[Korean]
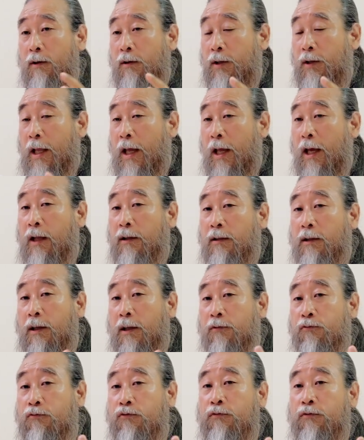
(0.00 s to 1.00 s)

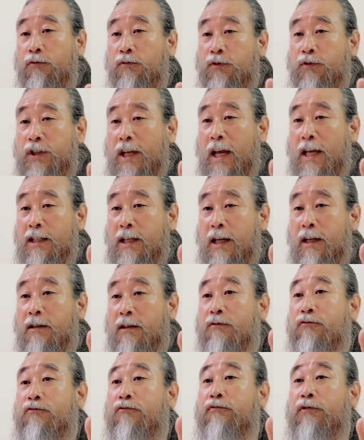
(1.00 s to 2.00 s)
내한테 주는
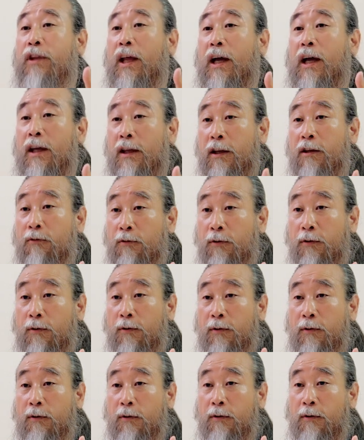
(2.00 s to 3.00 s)
재산을 줄 때가
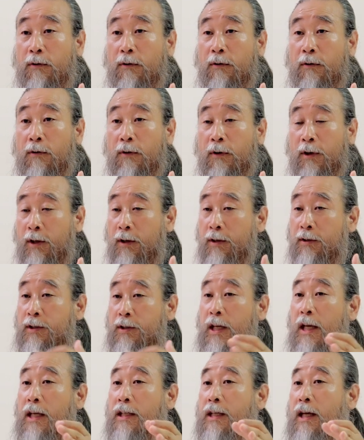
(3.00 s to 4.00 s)
있고
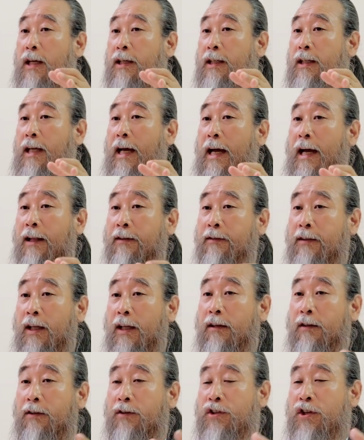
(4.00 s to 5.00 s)
재산이 안
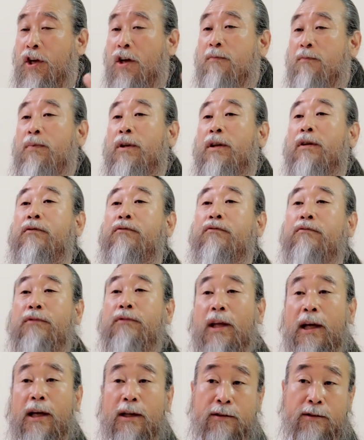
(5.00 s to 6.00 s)
되는 경비를 줄
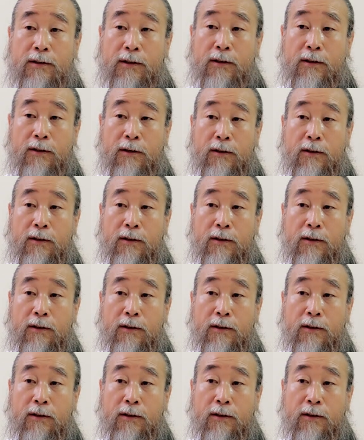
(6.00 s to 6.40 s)
때가 있어요.